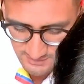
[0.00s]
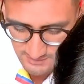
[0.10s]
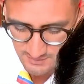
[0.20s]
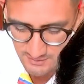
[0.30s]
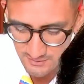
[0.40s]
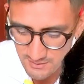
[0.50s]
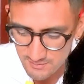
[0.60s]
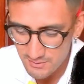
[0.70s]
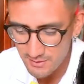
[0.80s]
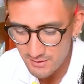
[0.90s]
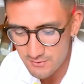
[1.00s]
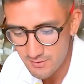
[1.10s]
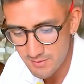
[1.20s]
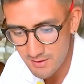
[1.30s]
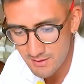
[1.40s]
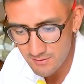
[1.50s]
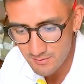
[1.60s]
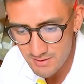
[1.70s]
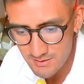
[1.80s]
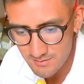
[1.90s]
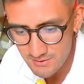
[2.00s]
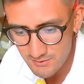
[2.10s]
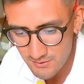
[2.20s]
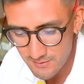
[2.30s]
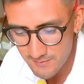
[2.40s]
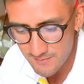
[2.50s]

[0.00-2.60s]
de no, del barrio, pero era de, Cuenca.